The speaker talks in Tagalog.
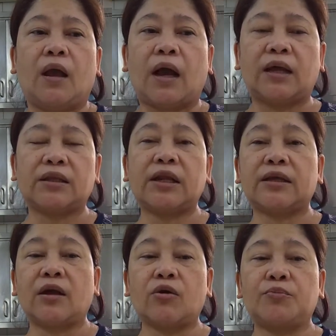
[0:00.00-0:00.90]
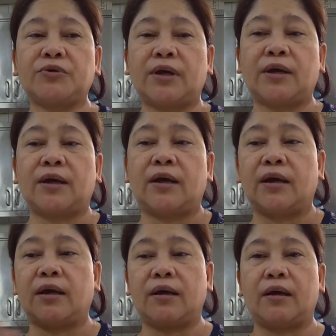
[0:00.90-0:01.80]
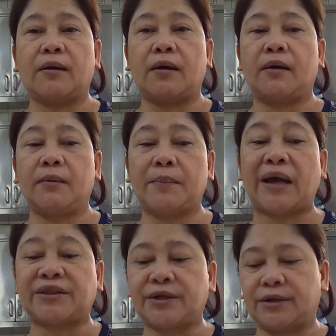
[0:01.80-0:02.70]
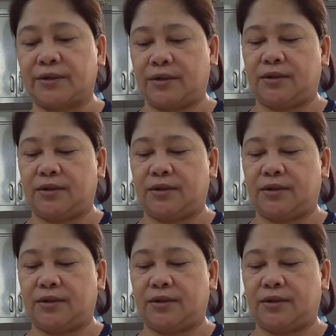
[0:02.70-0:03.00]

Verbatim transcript: uh, nilagyan ko po ng uh, butter.